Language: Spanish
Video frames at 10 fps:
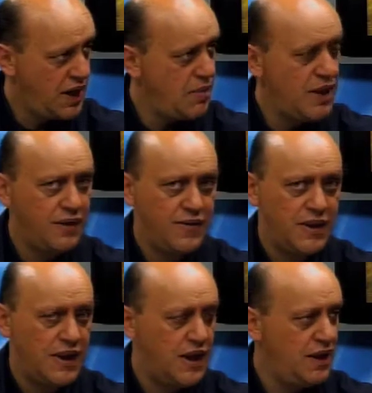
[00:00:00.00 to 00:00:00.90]
Cámara
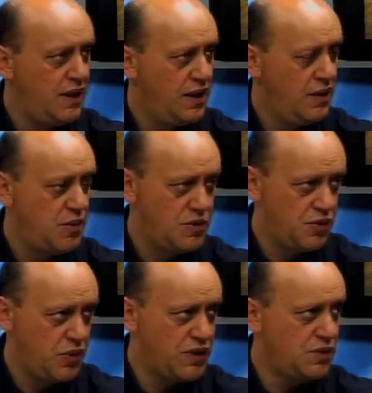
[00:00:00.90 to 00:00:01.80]
Federal el
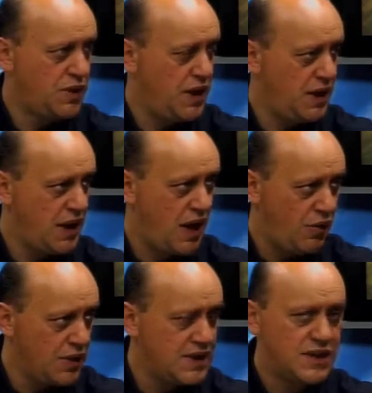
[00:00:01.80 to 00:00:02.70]
presupuesto que
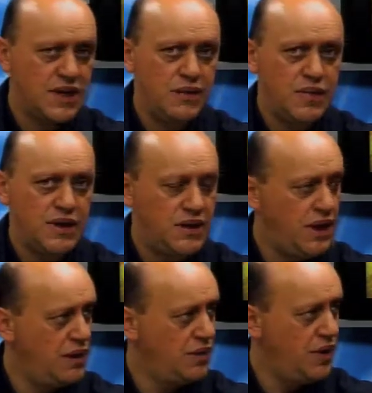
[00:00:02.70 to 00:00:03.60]
ahora se está
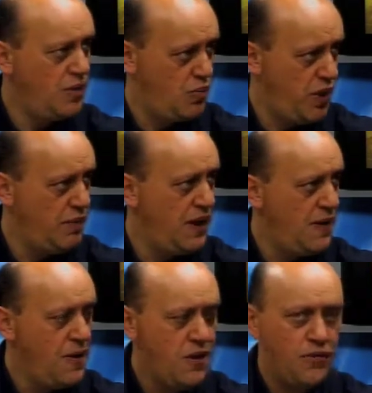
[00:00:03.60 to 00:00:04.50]
invirtiendo en Puebla.
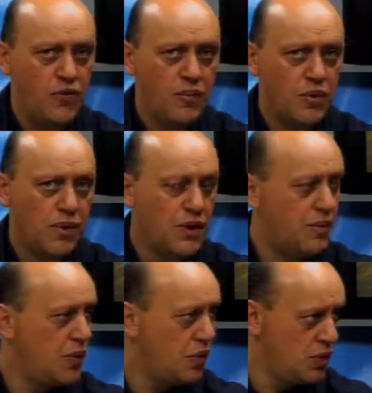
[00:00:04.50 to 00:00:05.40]
Fue aprobado
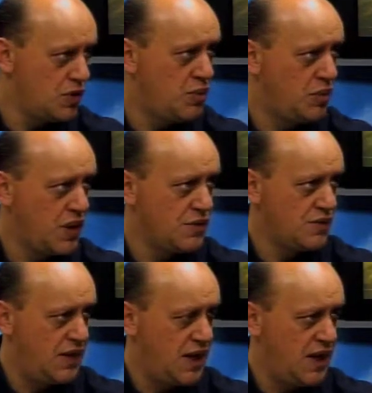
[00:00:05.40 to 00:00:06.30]
por los
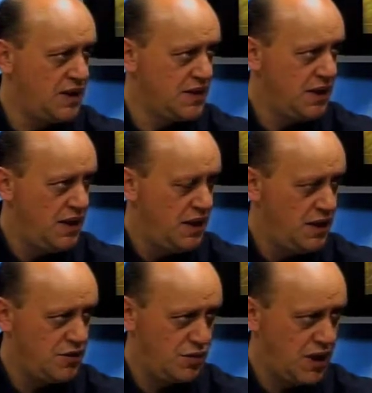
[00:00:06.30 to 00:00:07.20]
diputados federales,
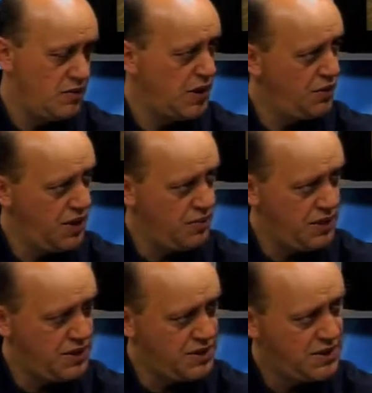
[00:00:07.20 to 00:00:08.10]
en su gran mayoría
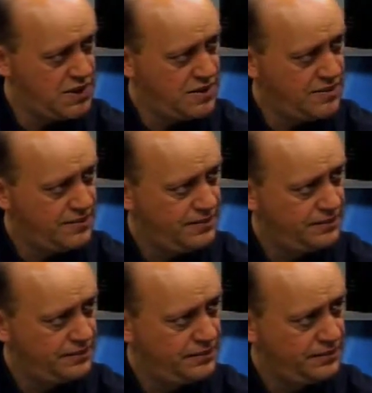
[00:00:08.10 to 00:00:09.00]
priistas. De
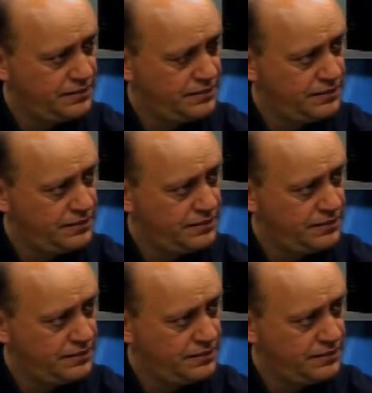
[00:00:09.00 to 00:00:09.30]
acuerdo.